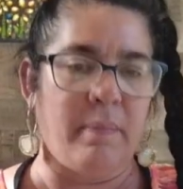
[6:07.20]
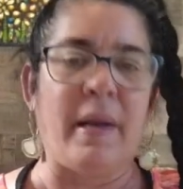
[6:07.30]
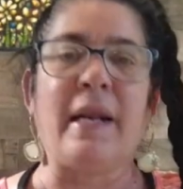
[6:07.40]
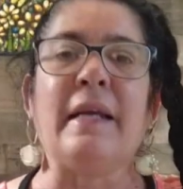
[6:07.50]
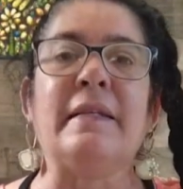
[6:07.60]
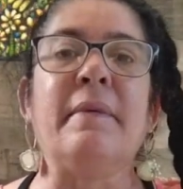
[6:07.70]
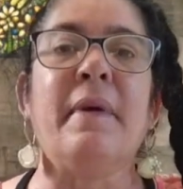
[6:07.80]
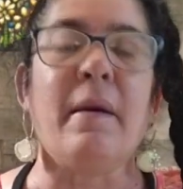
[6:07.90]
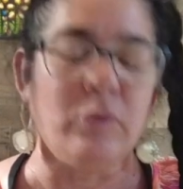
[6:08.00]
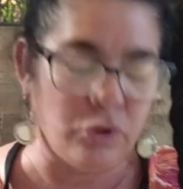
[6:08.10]
para que se
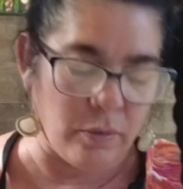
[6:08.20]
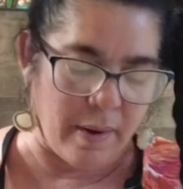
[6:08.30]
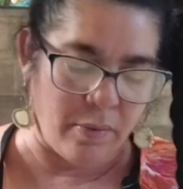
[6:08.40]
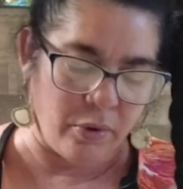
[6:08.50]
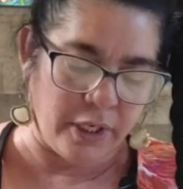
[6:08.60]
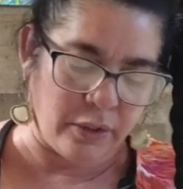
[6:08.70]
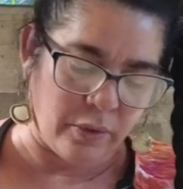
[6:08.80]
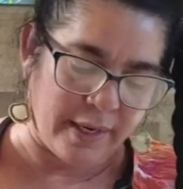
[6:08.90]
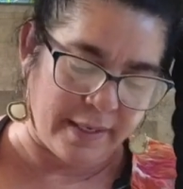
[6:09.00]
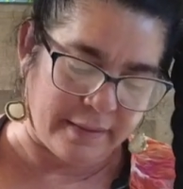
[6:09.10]
vea mucho más
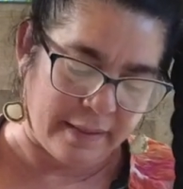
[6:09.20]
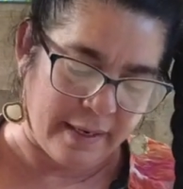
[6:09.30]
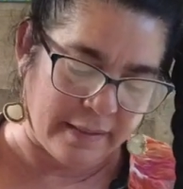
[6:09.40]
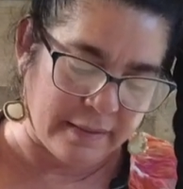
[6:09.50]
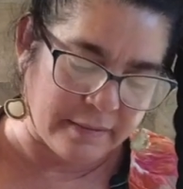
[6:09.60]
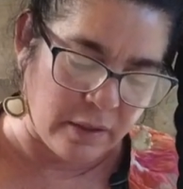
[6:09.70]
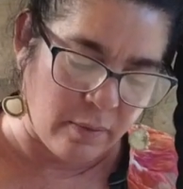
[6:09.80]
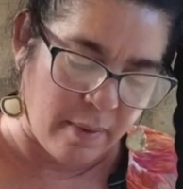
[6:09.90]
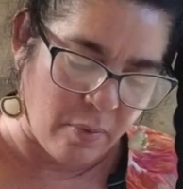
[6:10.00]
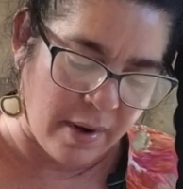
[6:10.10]
bonito este. Este sí
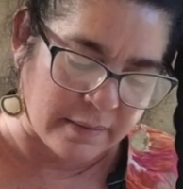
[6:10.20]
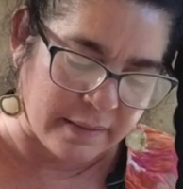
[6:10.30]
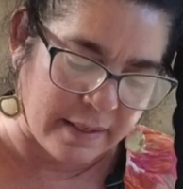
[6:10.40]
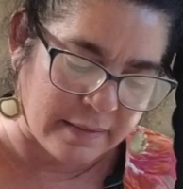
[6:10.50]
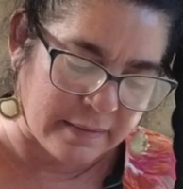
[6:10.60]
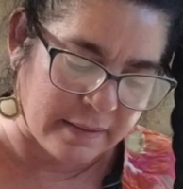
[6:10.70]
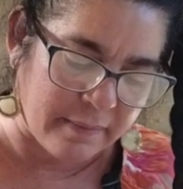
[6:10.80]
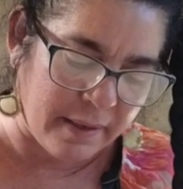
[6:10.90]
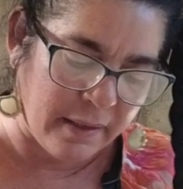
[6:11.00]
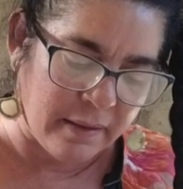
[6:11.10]
lo vamos a hacer
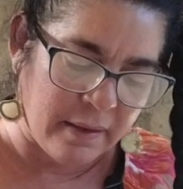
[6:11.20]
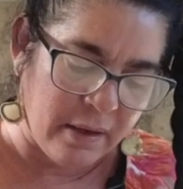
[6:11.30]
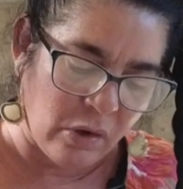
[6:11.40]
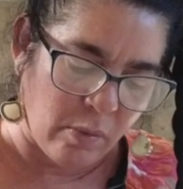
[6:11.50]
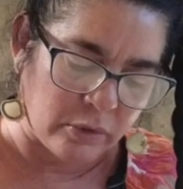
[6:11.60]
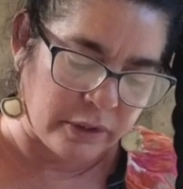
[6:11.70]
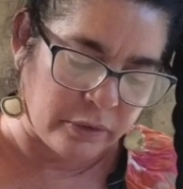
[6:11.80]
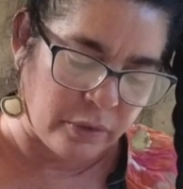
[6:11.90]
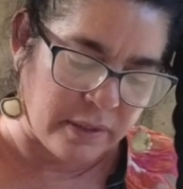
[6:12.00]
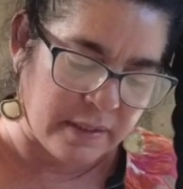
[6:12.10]
así, ve Como te
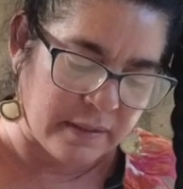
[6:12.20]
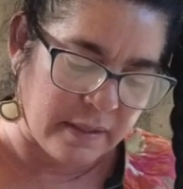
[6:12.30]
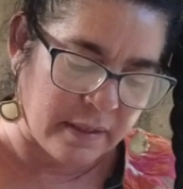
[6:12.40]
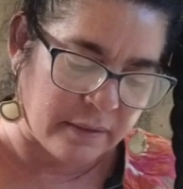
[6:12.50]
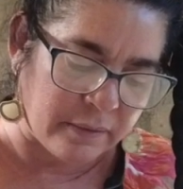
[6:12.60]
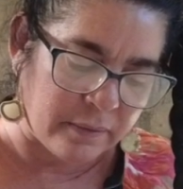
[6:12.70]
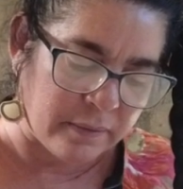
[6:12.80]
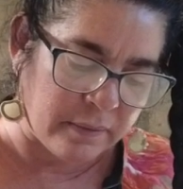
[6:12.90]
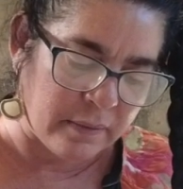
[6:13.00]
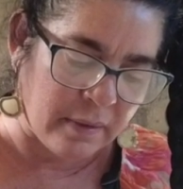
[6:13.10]
estoy diciendo.
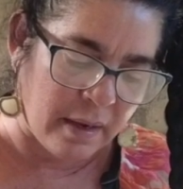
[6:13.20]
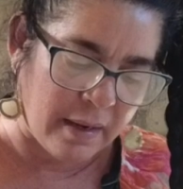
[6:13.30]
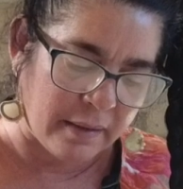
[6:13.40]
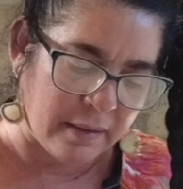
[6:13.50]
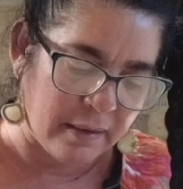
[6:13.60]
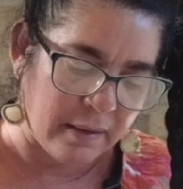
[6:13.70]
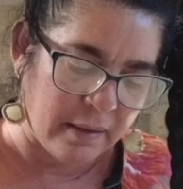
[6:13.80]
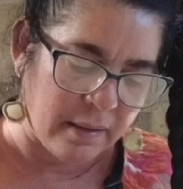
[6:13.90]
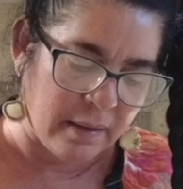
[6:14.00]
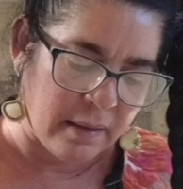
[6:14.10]
Ay,
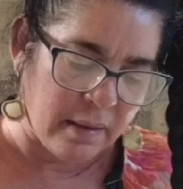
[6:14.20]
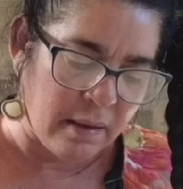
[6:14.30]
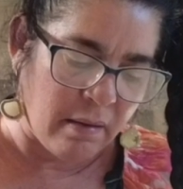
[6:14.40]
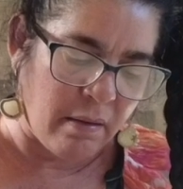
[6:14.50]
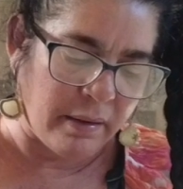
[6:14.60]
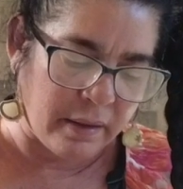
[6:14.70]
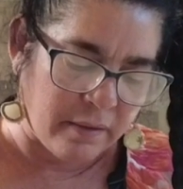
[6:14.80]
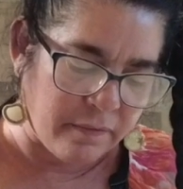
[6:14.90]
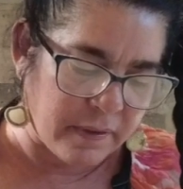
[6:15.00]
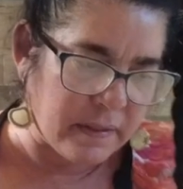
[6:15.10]
ay, qué
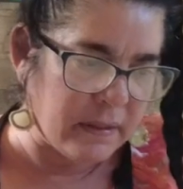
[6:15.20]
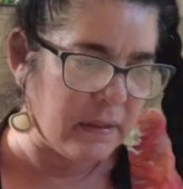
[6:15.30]
difícil.